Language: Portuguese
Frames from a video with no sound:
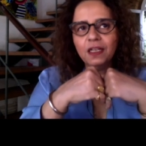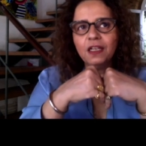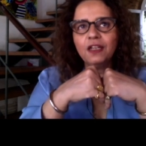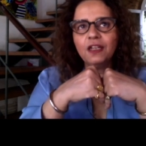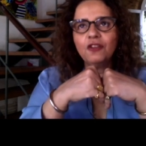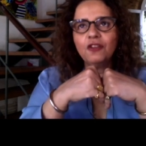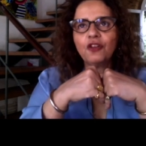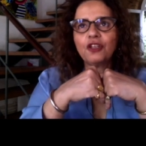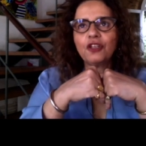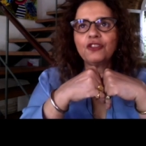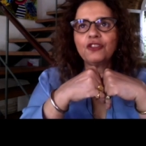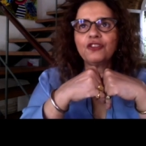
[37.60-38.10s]

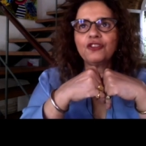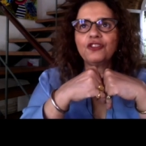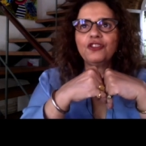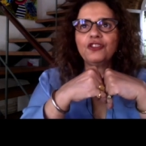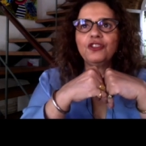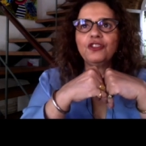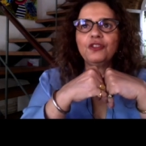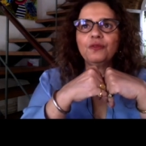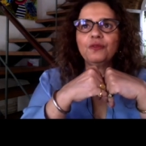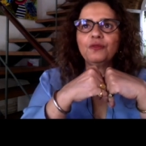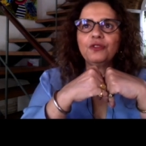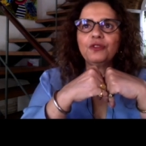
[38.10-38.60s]
nós
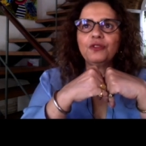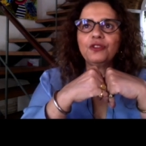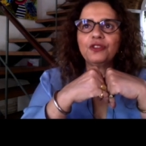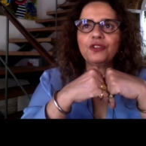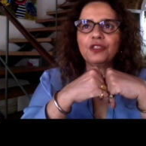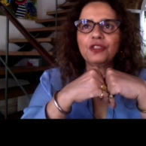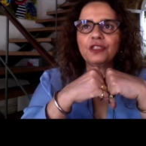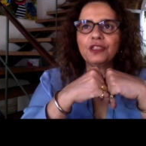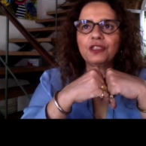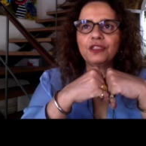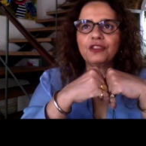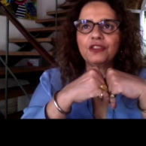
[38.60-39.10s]
tínhamos,
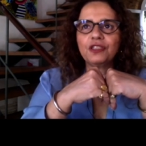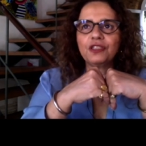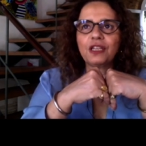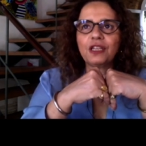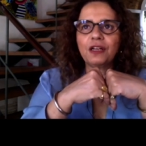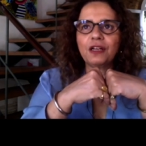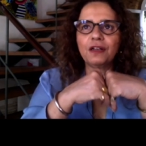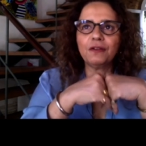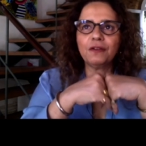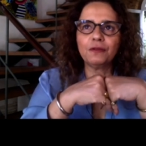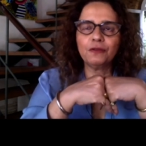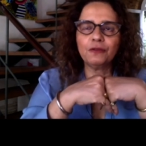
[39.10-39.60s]
eh,
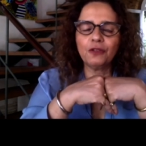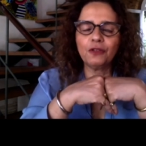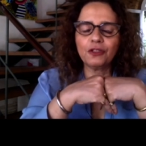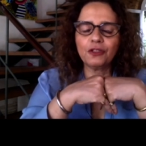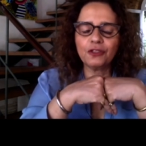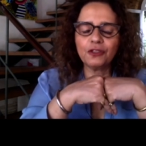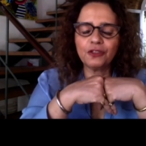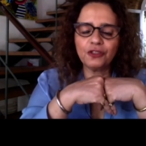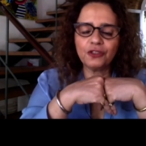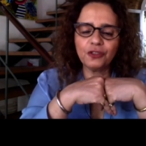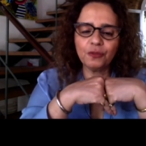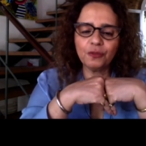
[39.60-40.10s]
está,
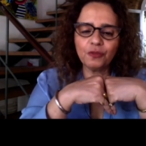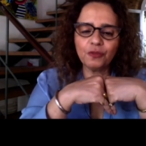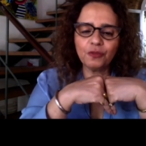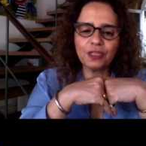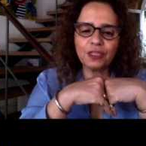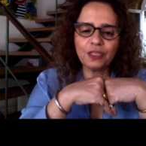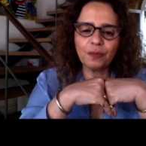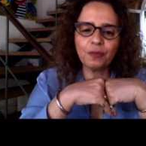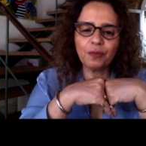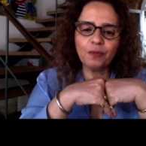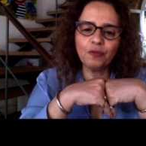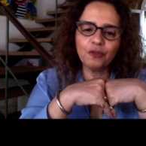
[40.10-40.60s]
nós tínhamos
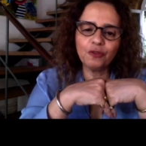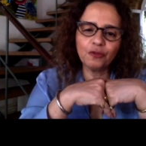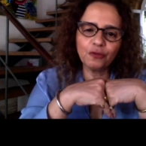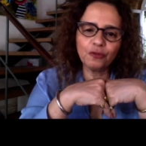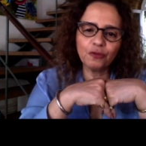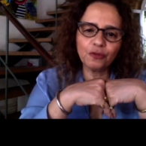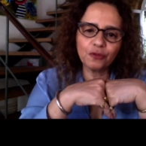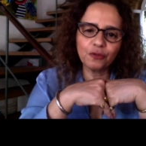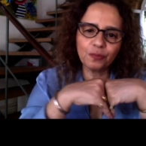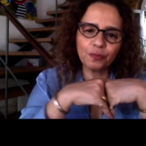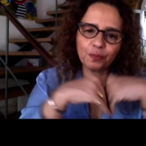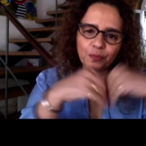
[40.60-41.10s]
sempre
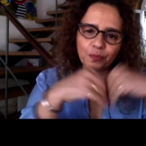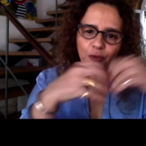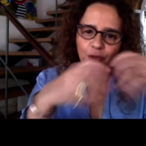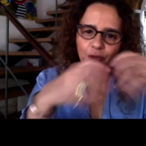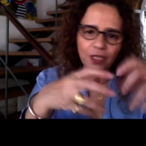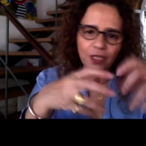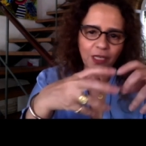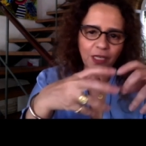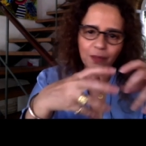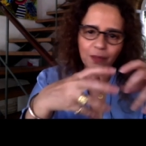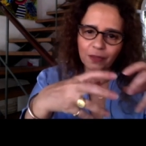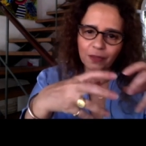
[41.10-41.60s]
muitos
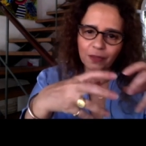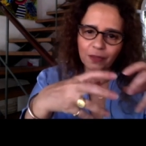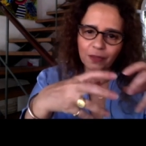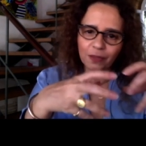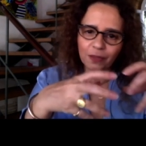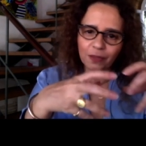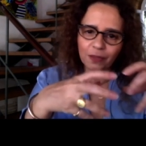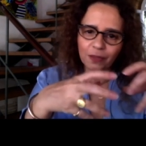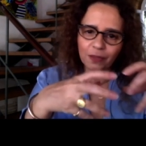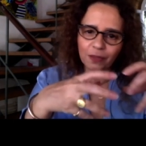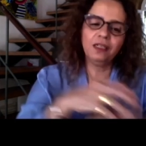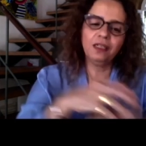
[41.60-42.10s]
programas
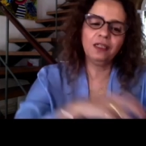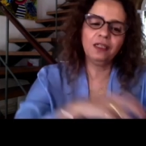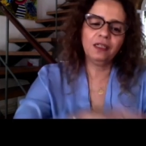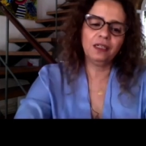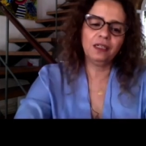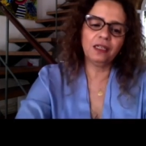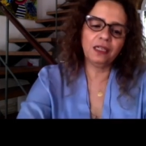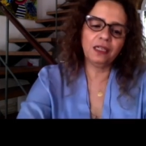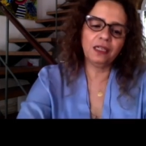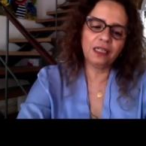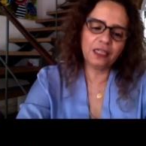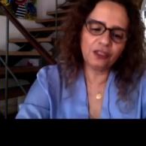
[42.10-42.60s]
né,
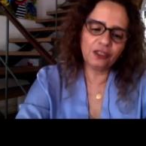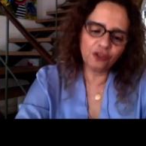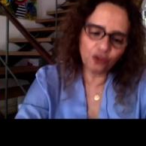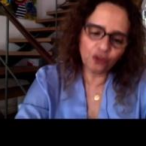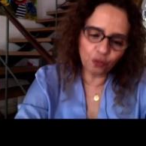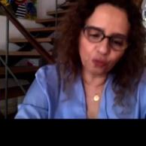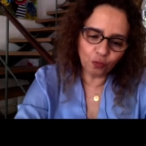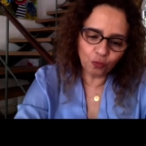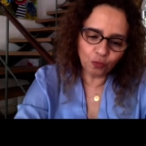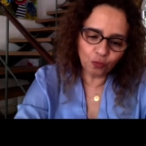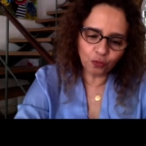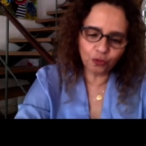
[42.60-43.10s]
é,
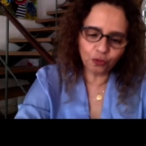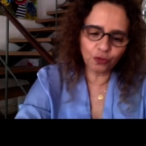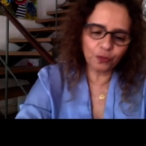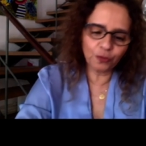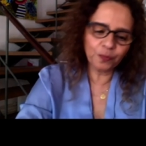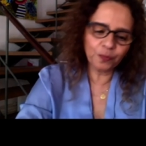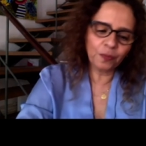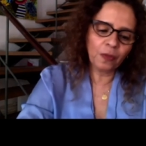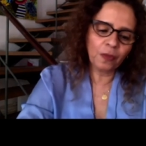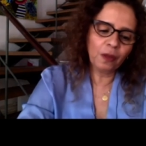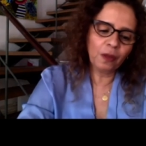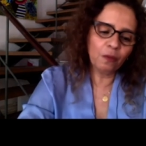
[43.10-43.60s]
juntos,
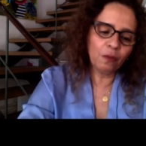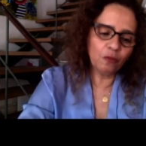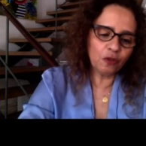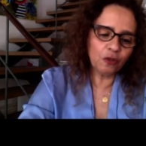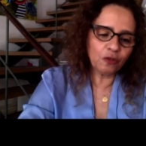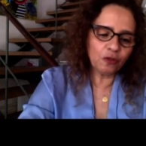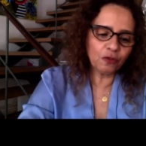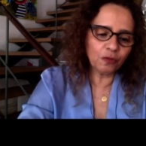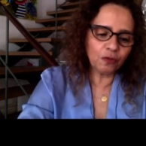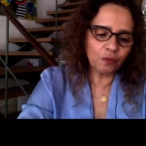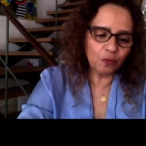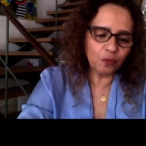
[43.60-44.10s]

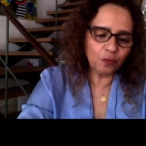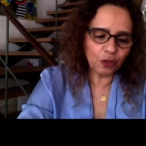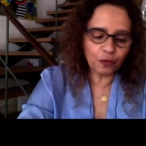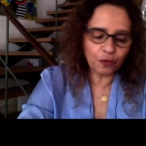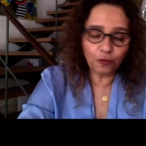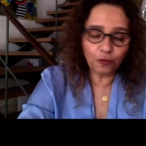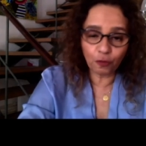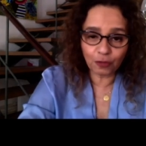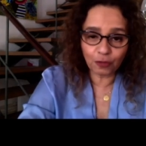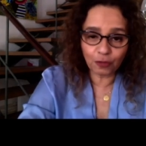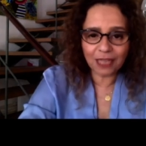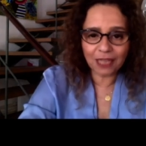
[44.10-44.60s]
muito, muito
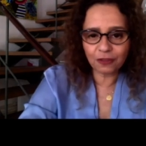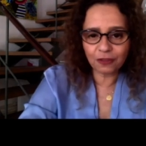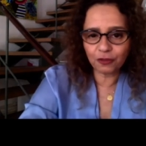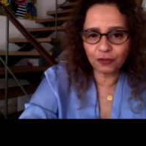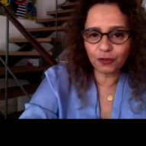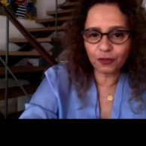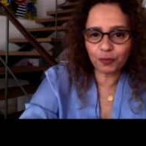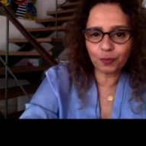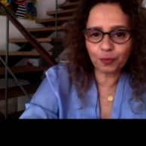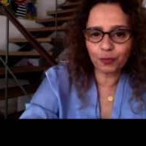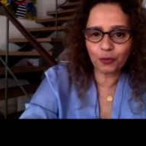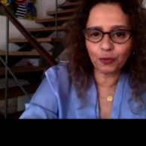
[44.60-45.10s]

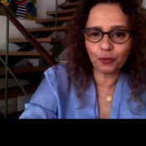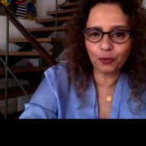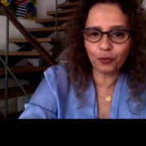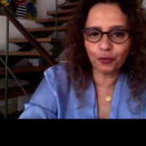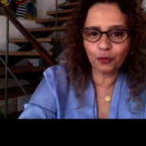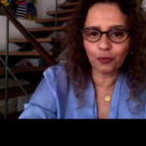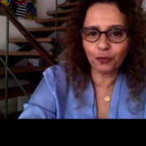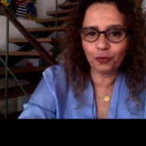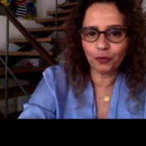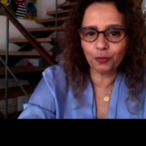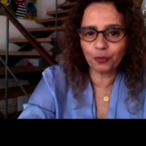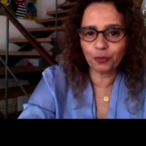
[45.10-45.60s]
voltados para
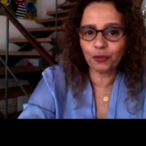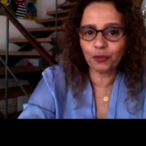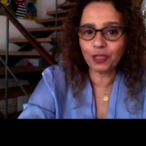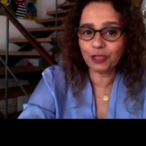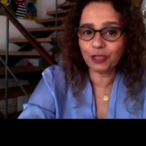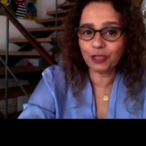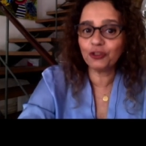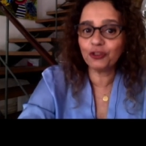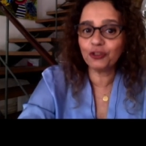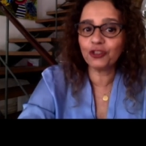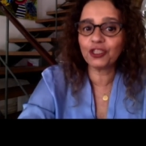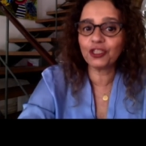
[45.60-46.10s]
o
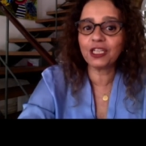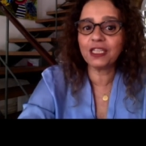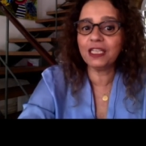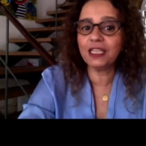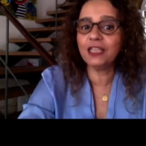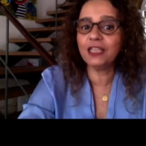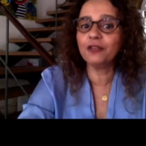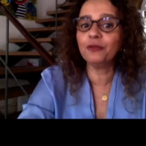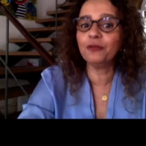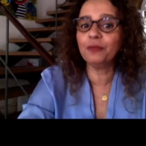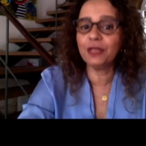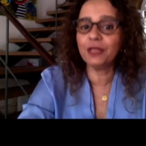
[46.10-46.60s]
Rio de
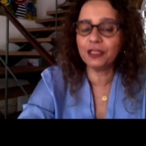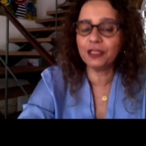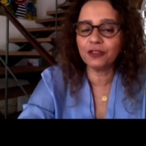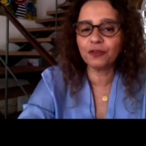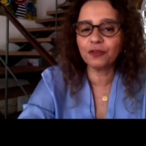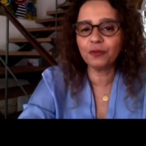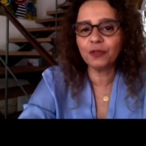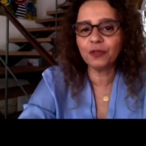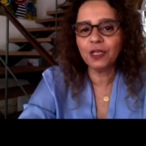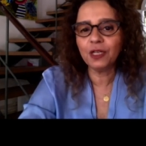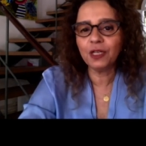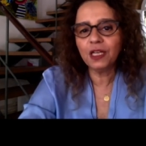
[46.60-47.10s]
Janeiro
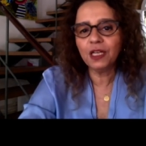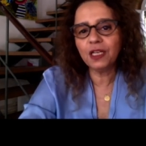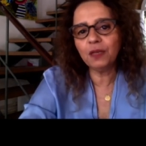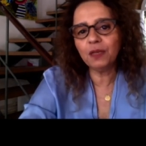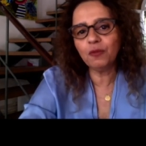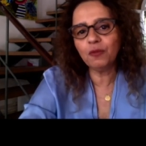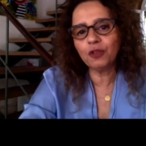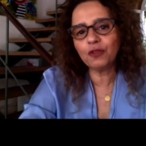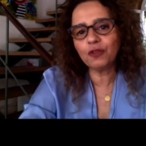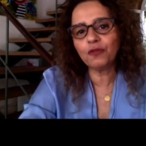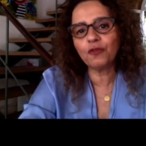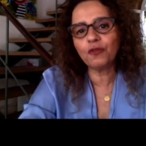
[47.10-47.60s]
mesmo, e
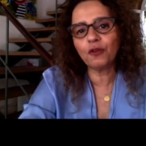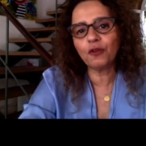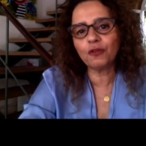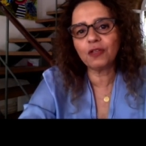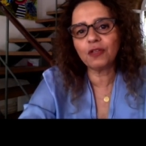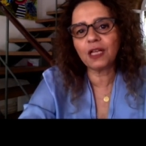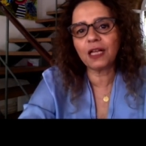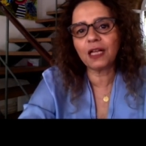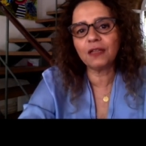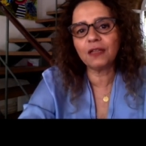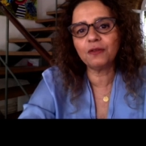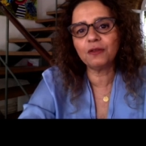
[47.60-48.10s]
muito
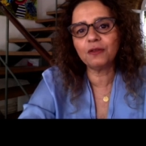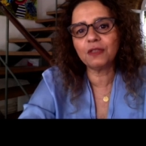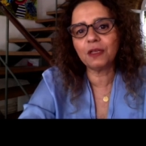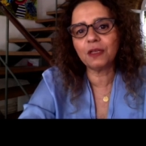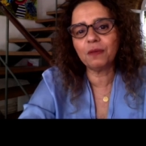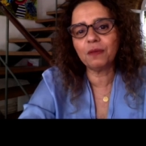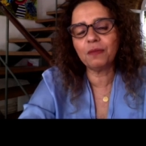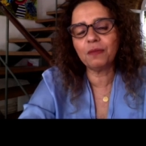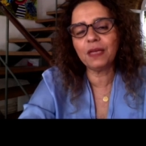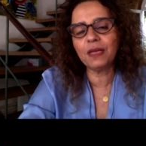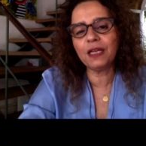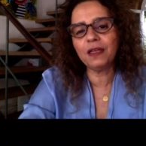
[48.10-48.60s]
voltado
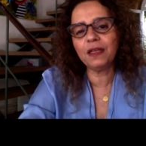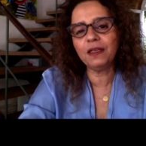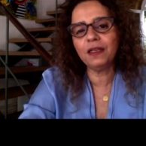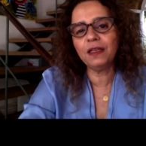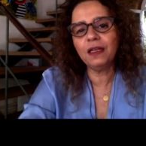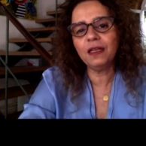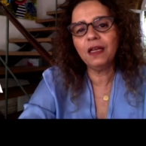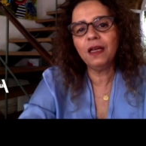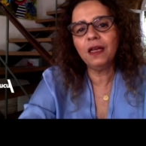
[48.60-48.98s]
também